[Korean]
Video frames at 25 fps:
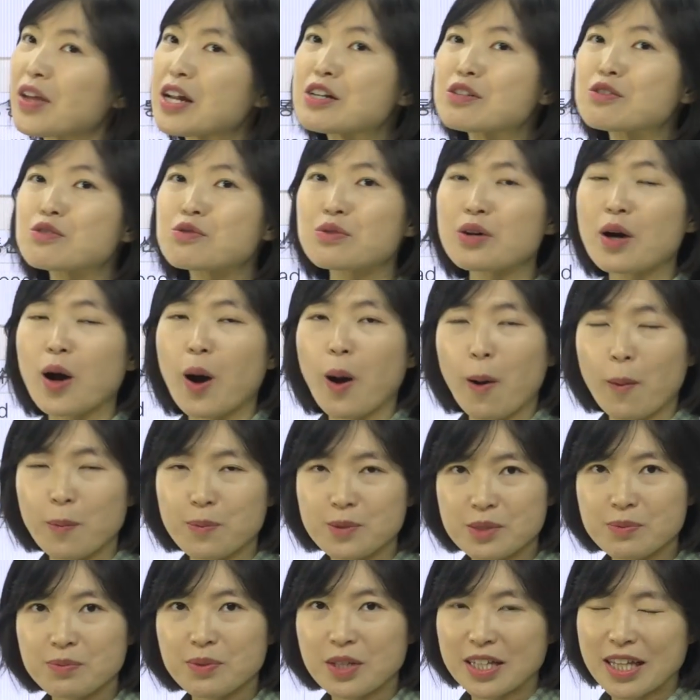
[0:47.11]
뗄 수가
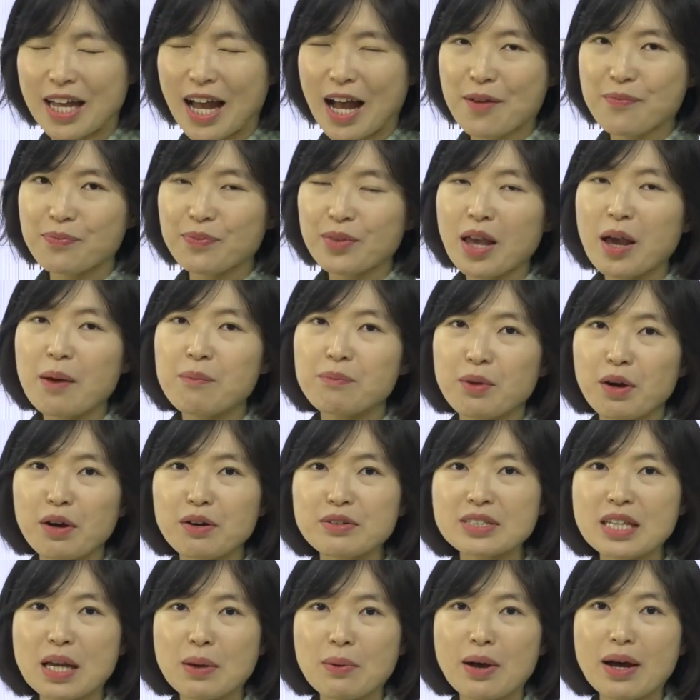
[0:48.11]
없습니다.
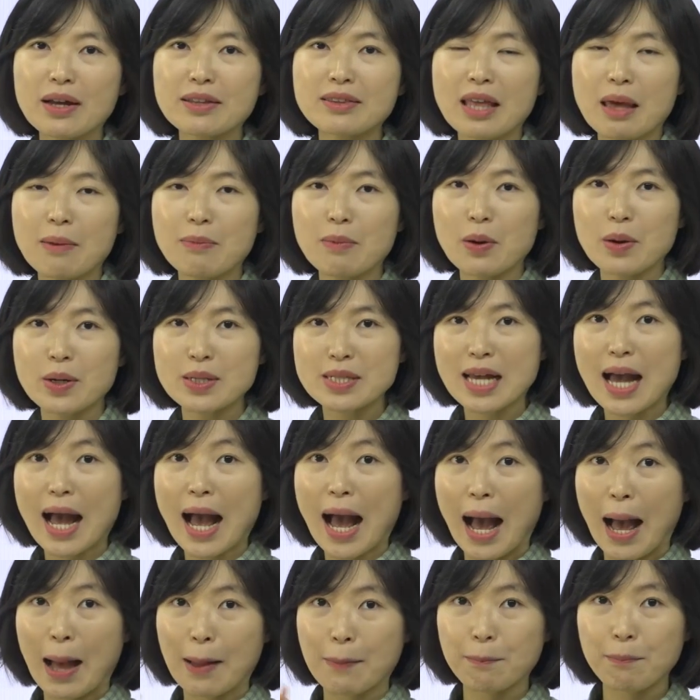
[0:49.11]
명사와 대명사
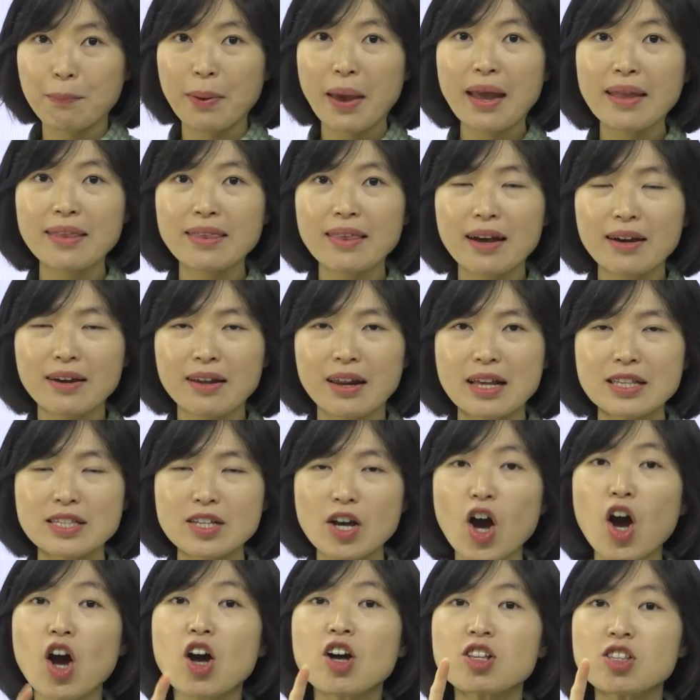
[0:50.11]
앞에 있다
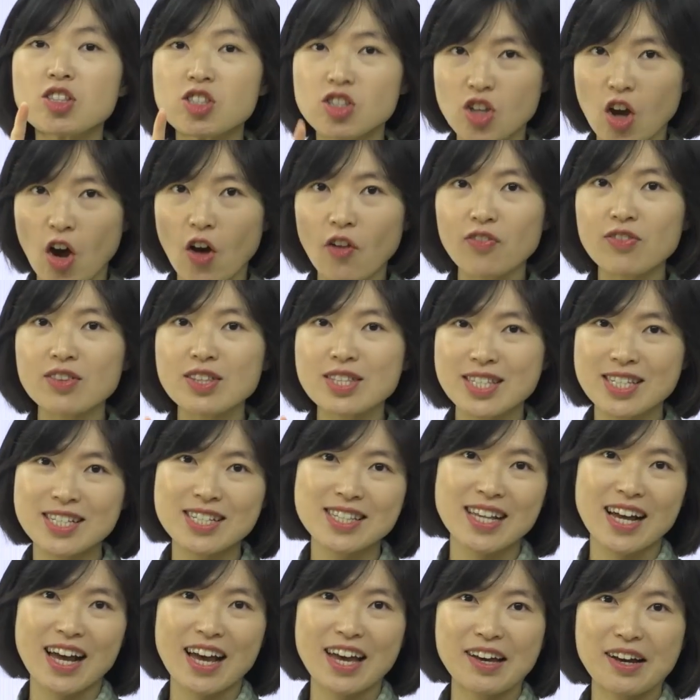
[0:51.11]
그래서
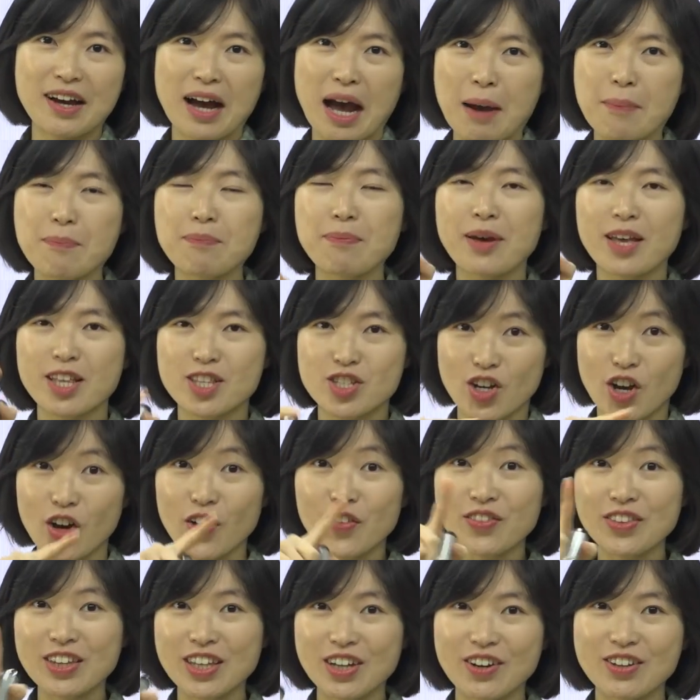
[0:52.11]
전치사예요. 앞에
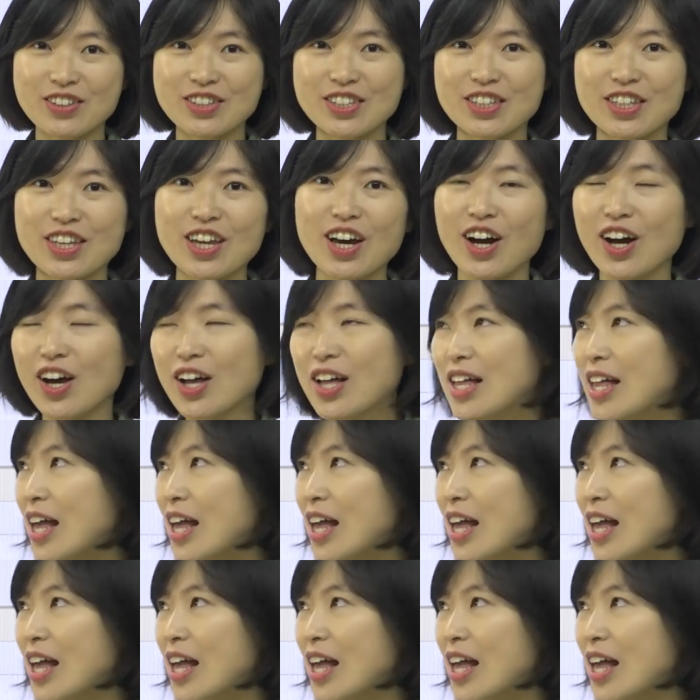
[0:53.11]
점이거든요.